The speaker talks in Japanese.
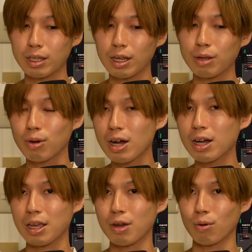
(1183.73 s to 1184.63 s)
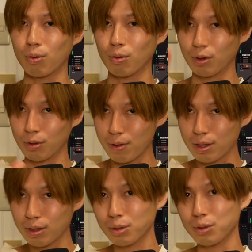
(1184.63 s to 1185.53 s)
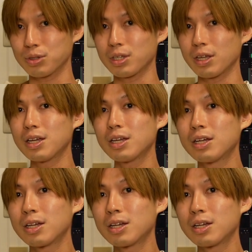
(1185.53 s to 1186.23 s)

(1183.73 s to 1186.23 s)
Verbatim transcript: たのが結構こうイベントとして、